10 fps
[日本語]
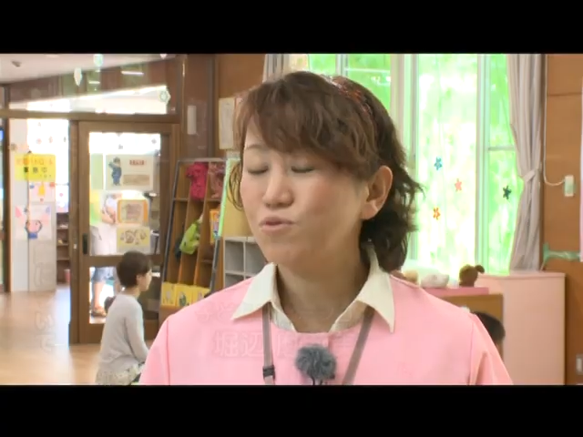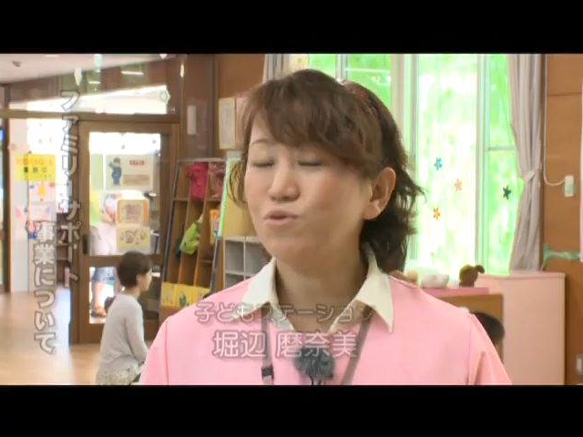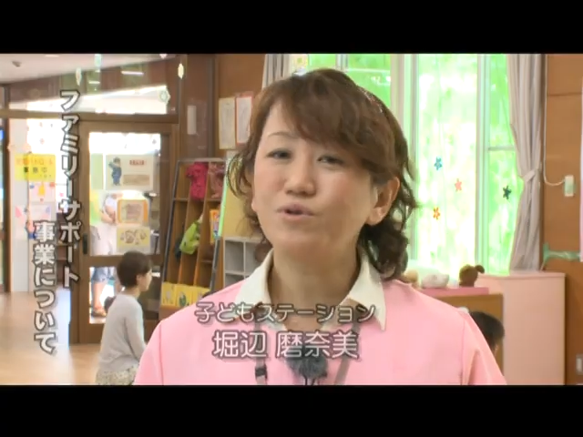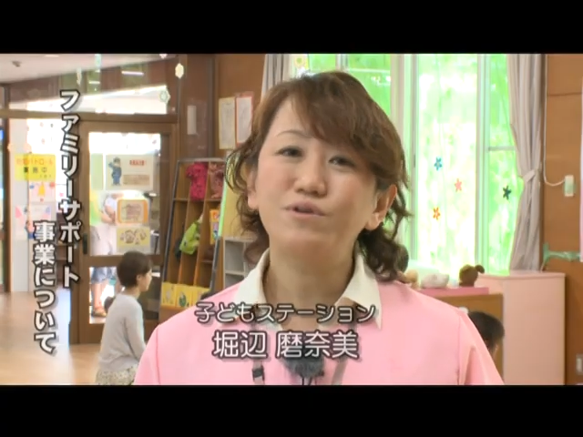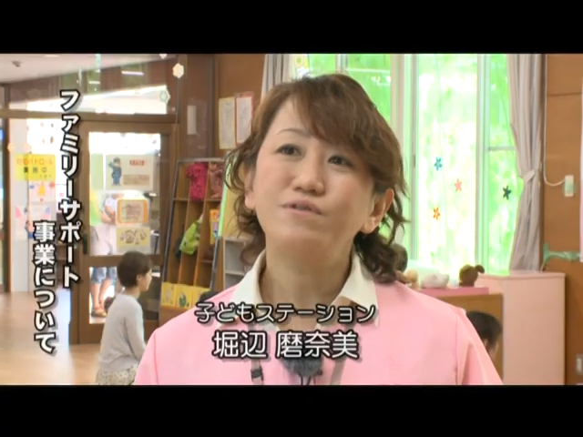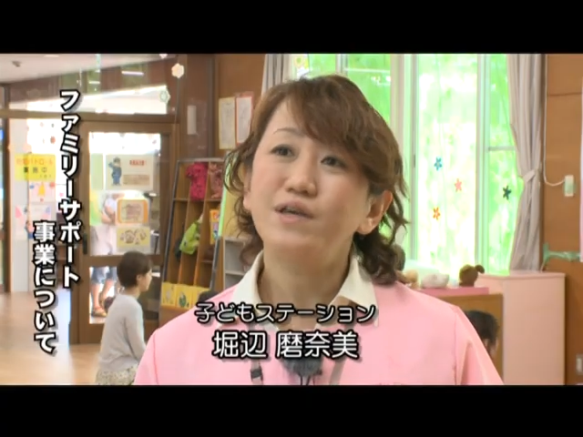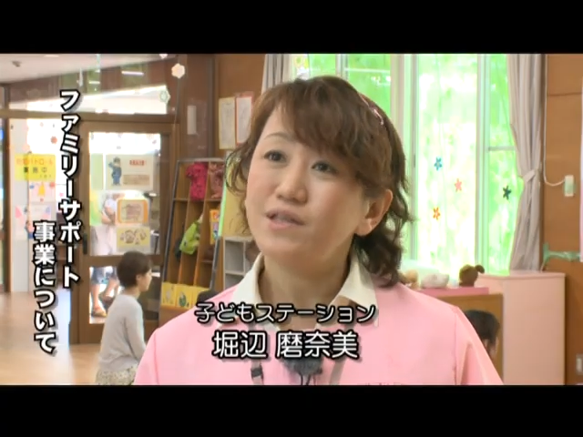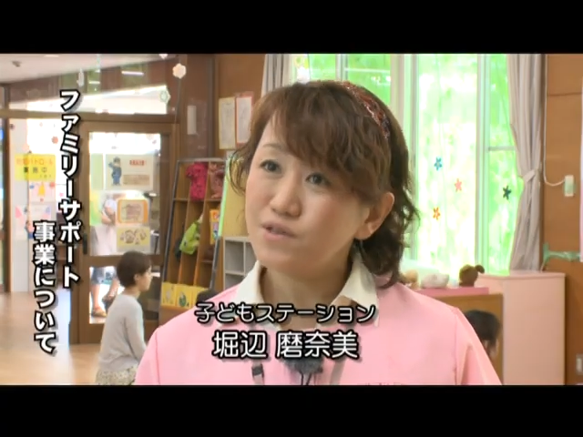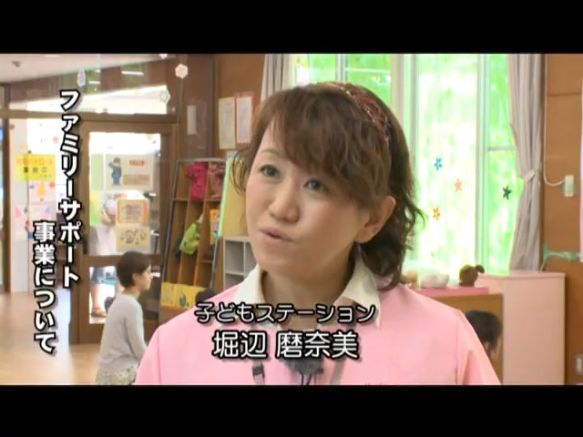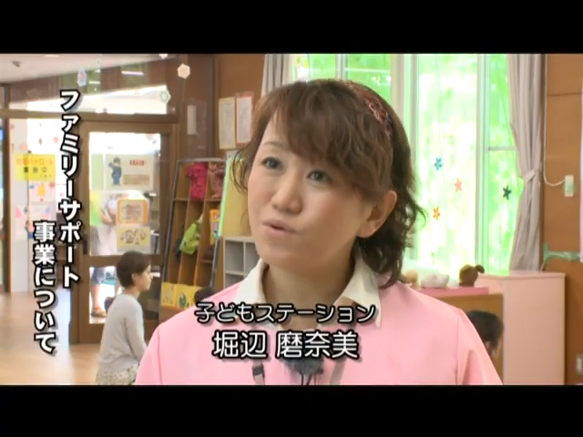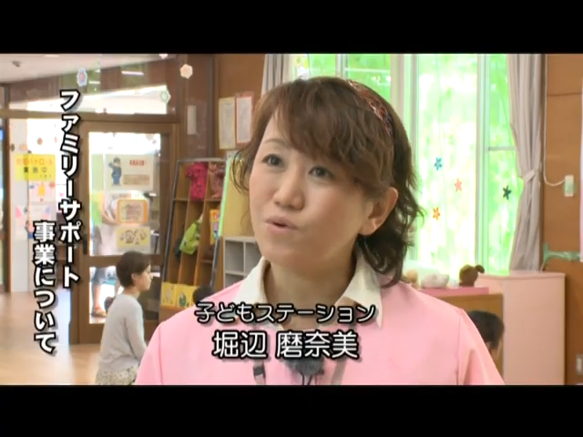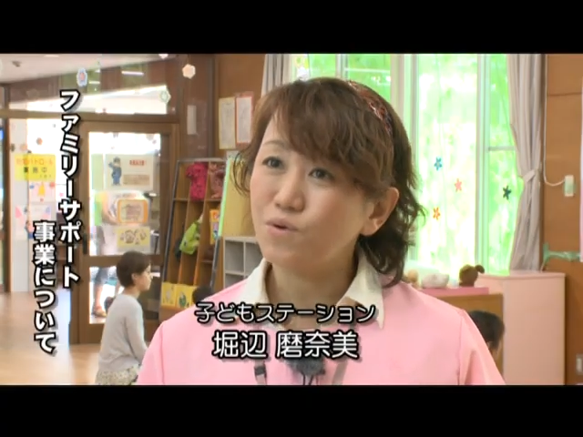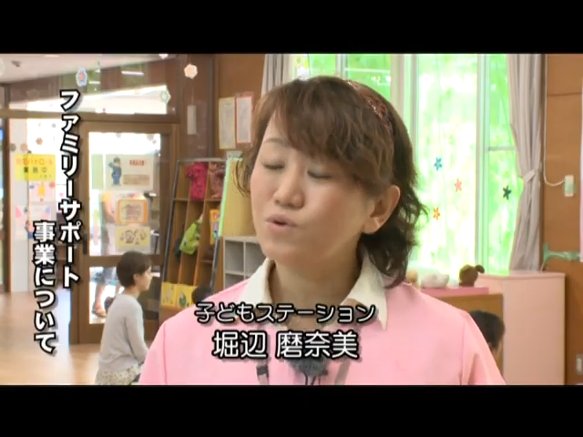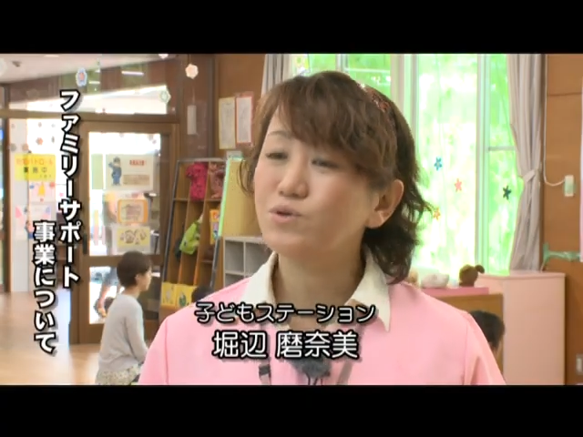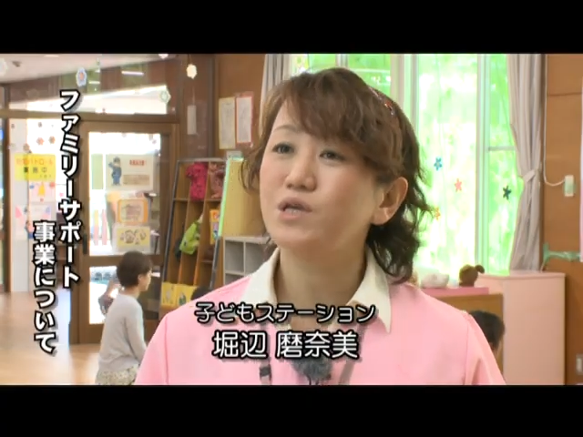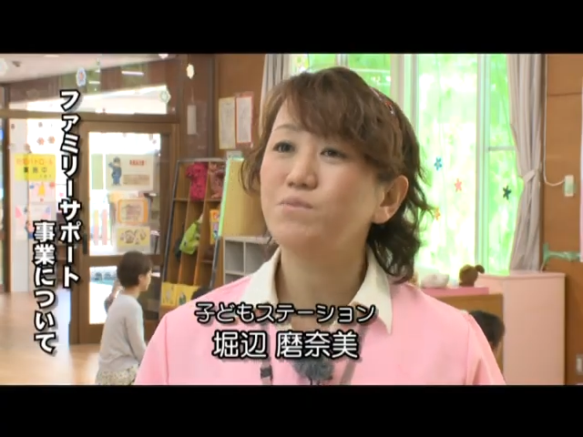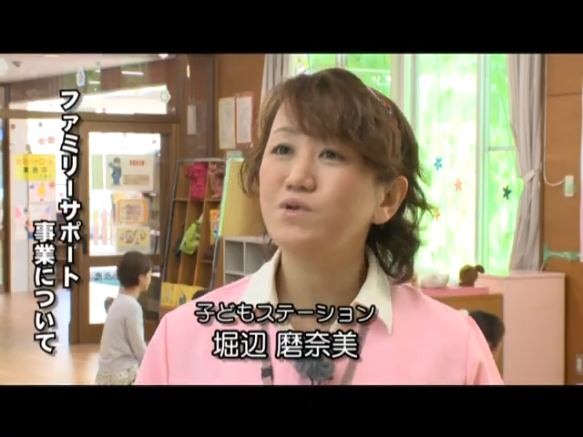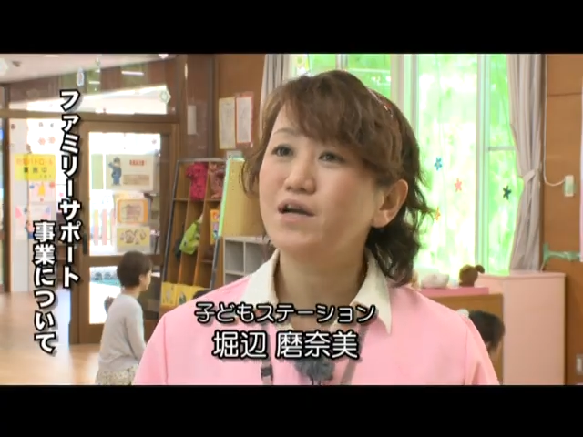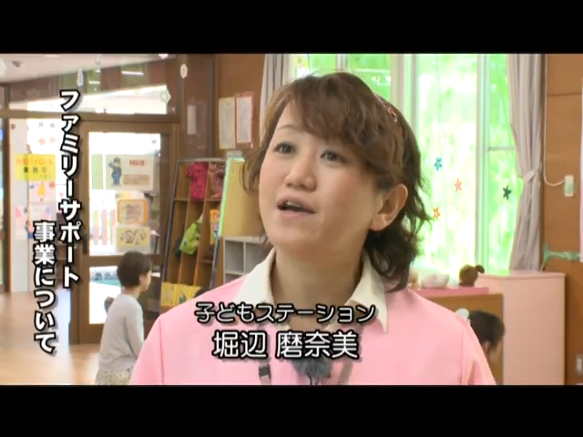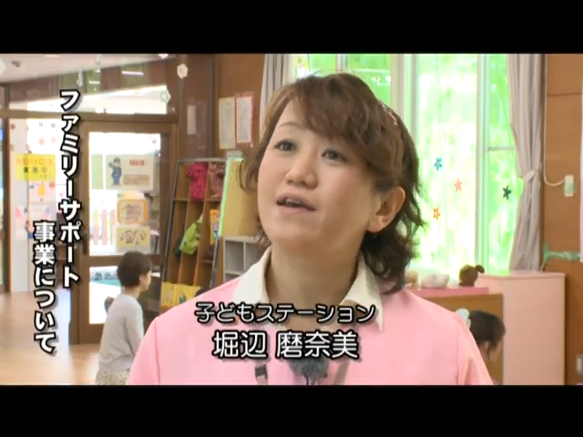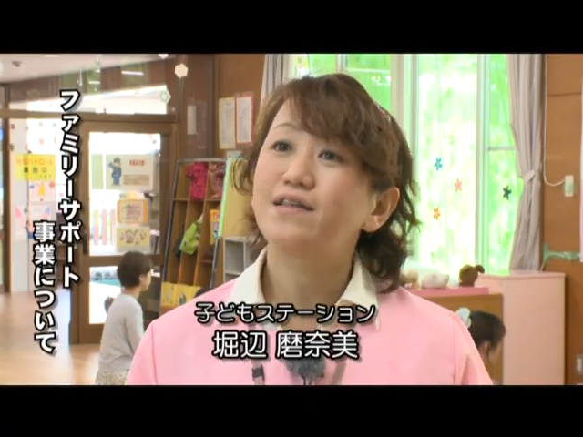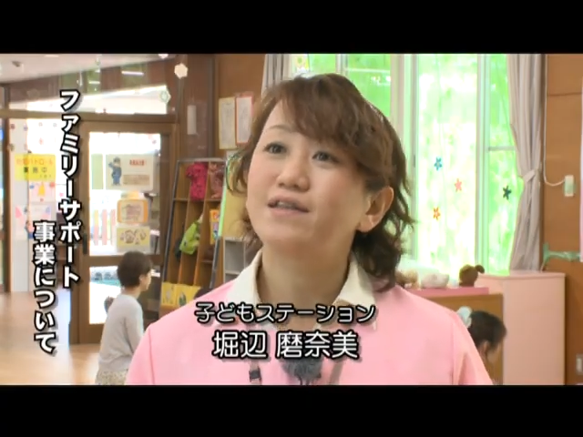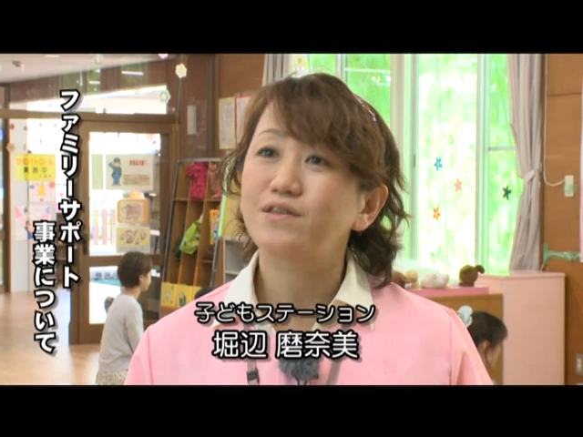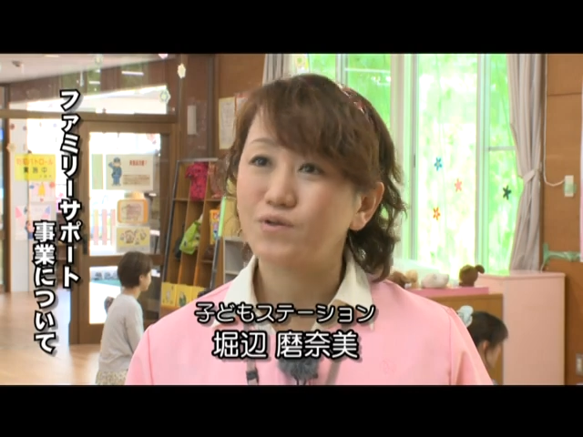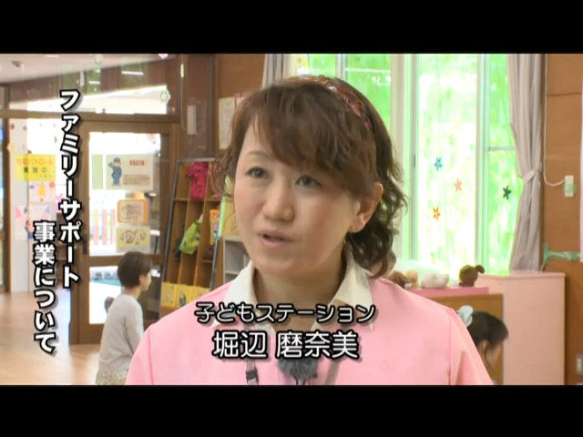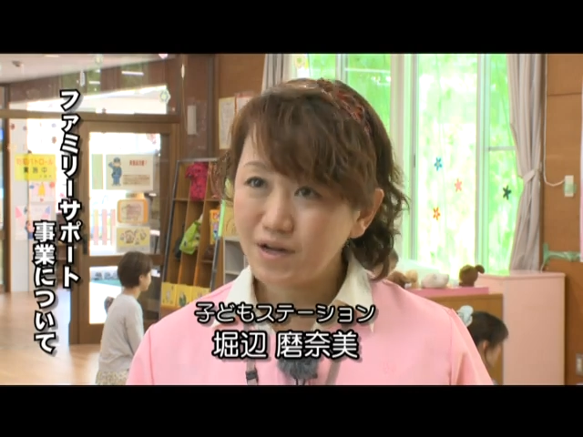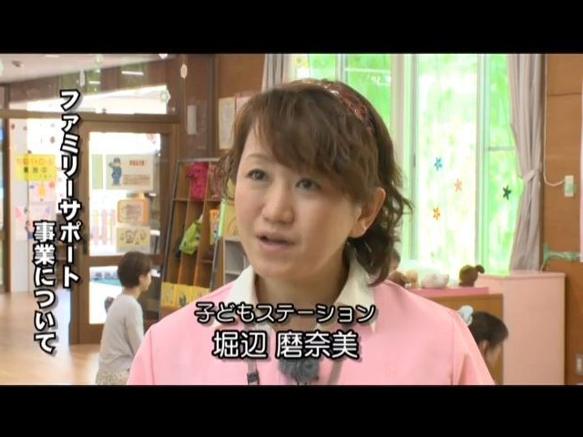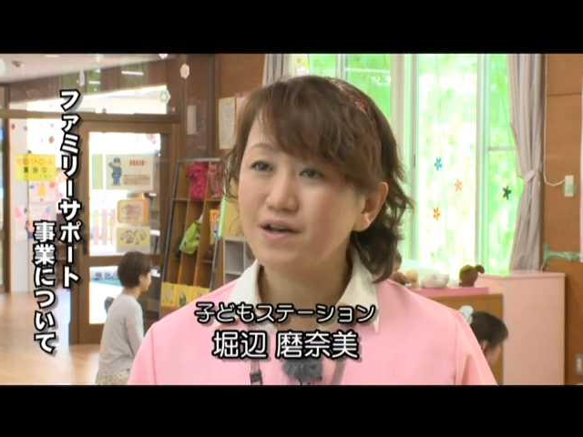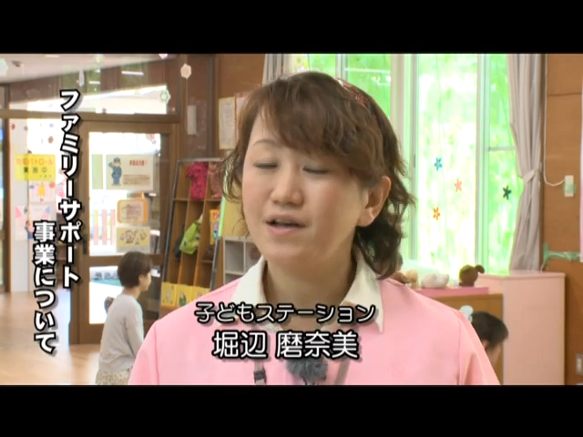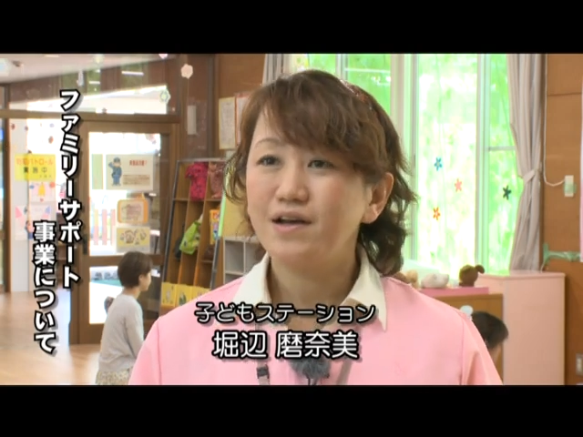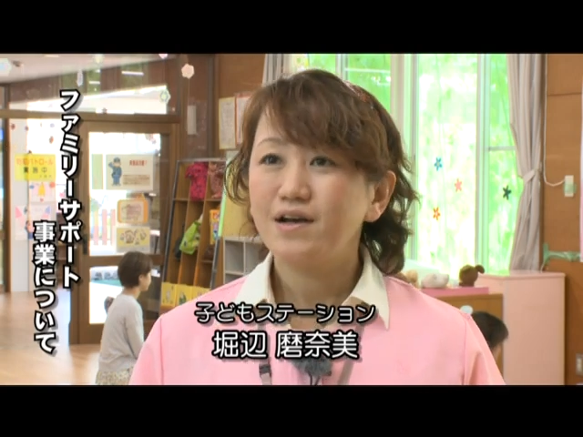保育園の送り迎えだとか